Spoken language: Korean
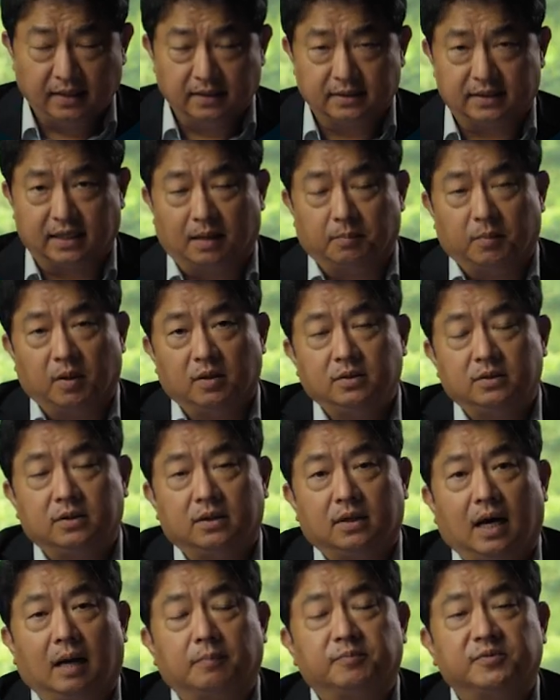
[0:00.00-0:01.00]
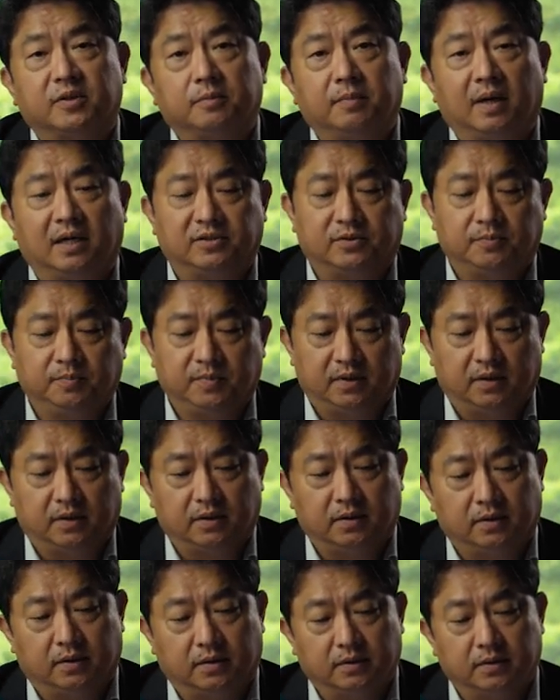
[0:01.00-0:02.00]
자, 먼저 앞서
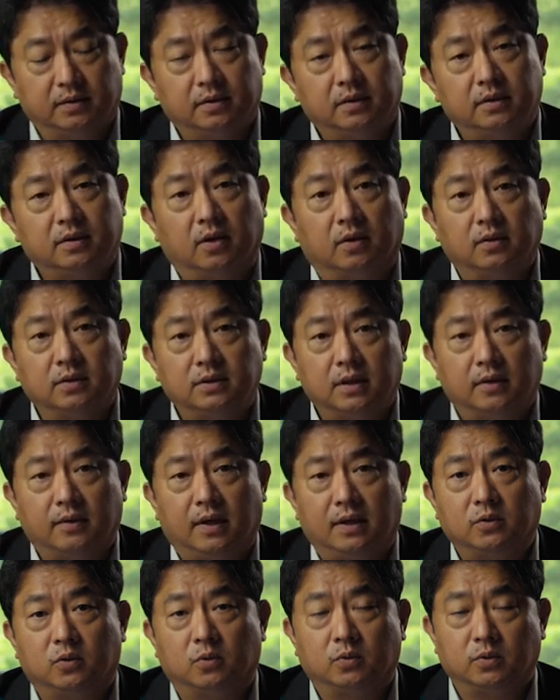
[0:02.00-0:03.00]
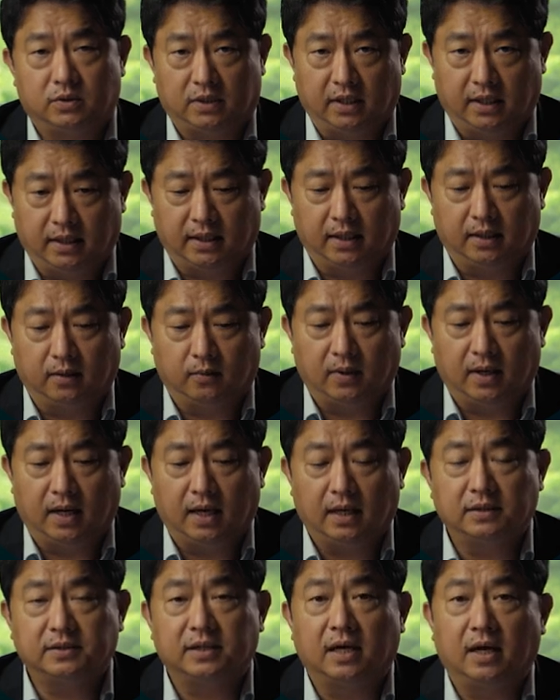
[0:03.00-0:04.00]
말씀드렸던 경제활동
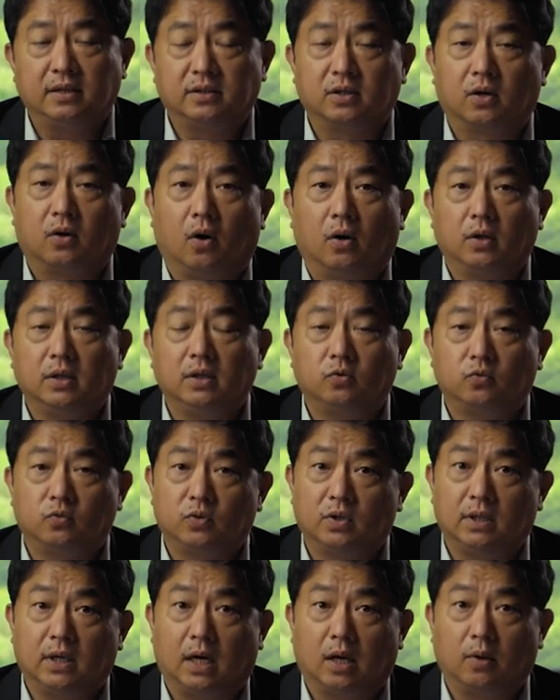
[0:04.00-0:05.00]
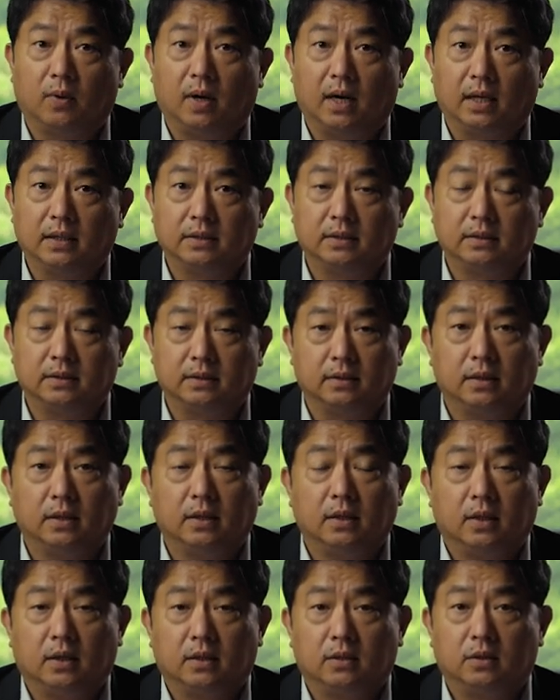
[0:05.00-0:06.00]
재개와 사회적 거리두기라고 하는
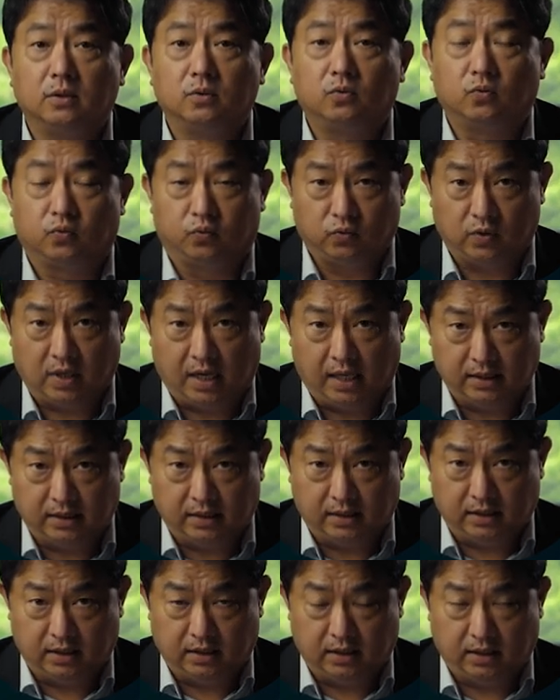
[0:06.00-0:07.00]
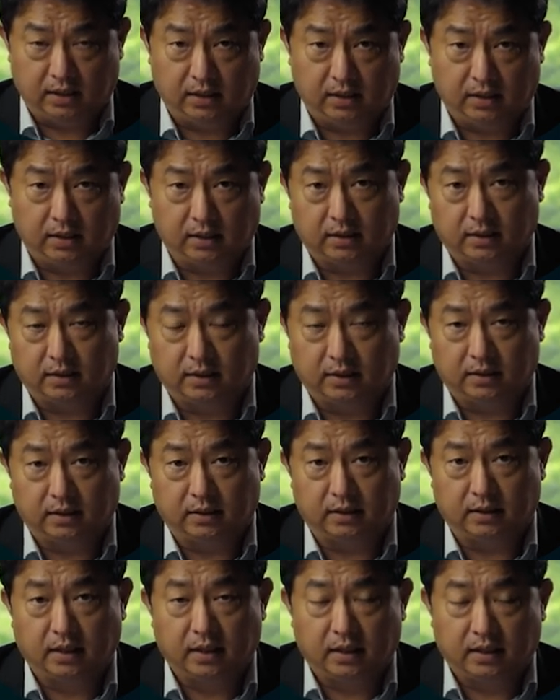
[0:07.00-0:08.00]
그 두 가지
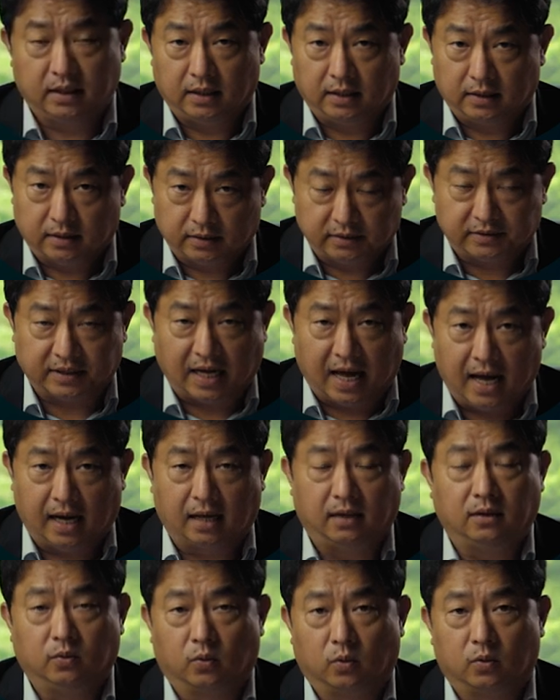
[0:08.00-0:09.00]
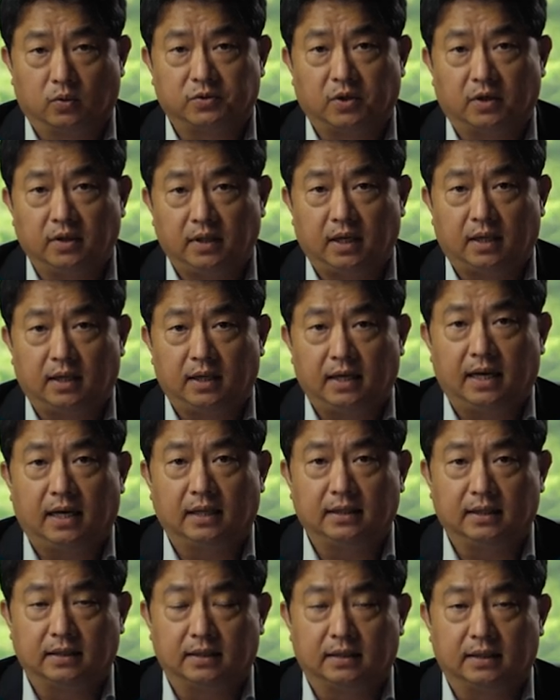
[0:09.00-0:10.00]
그 사항을 놓고 선택을 해야
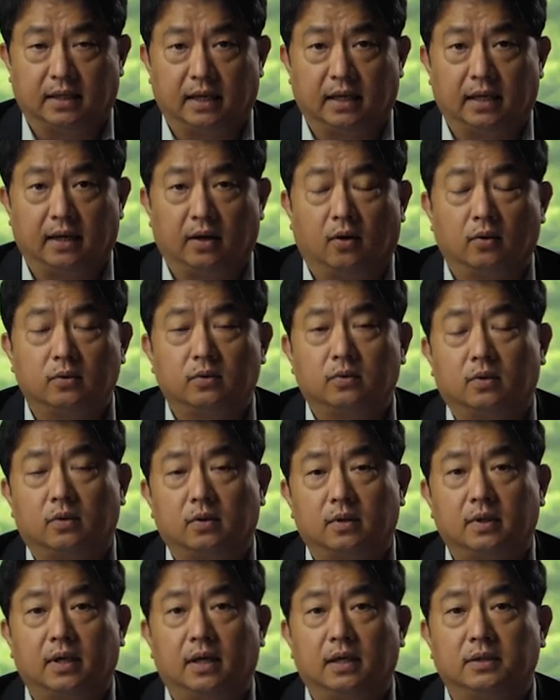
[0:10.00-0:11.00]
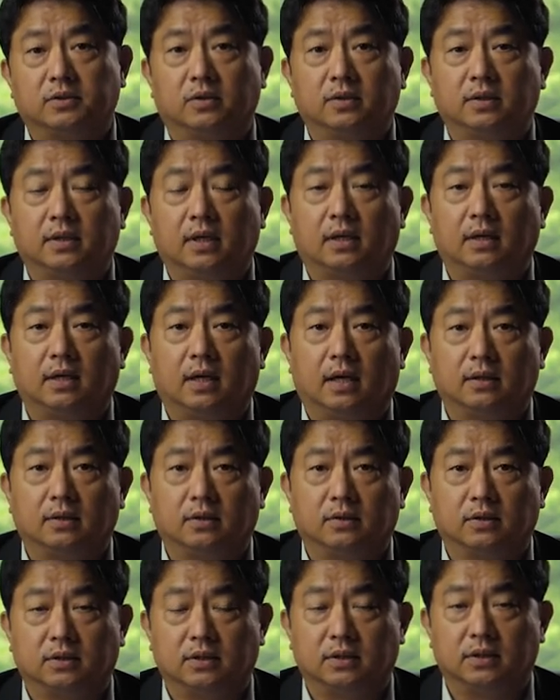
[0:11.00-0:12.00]
될 때 어떻게 선택을 하는
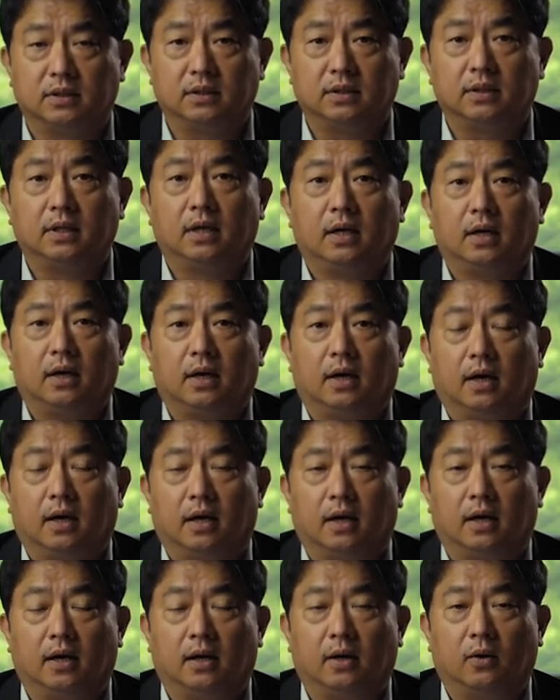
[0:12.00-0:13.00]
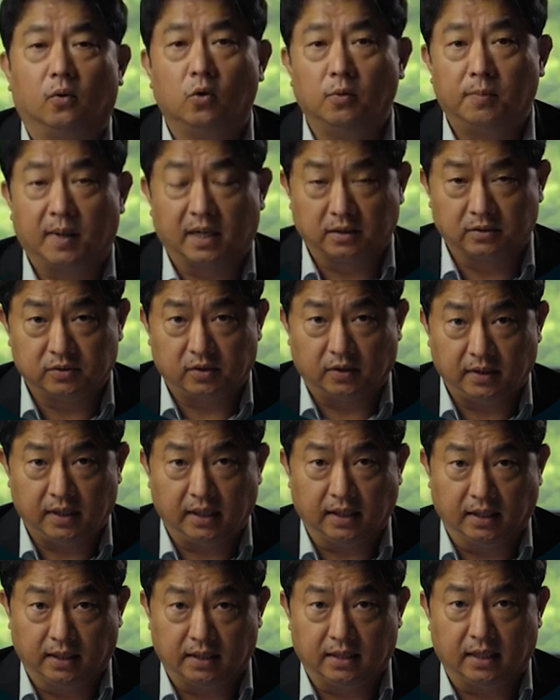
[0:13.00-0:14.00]
것이 어, 올바른
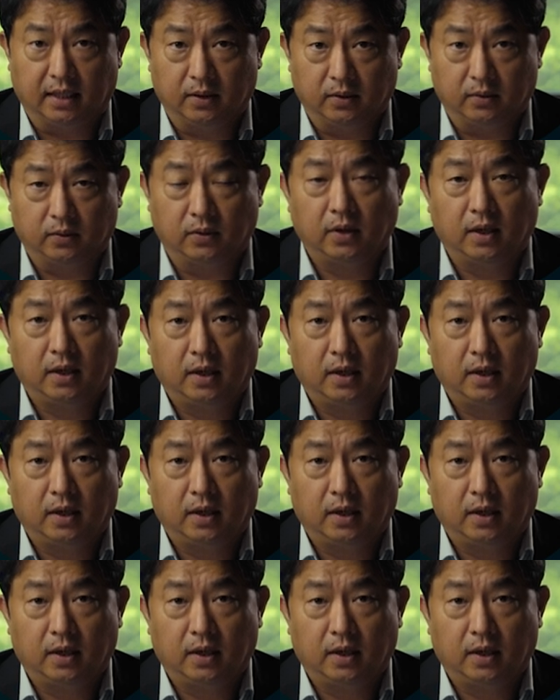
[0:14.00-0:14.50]
선택일까요?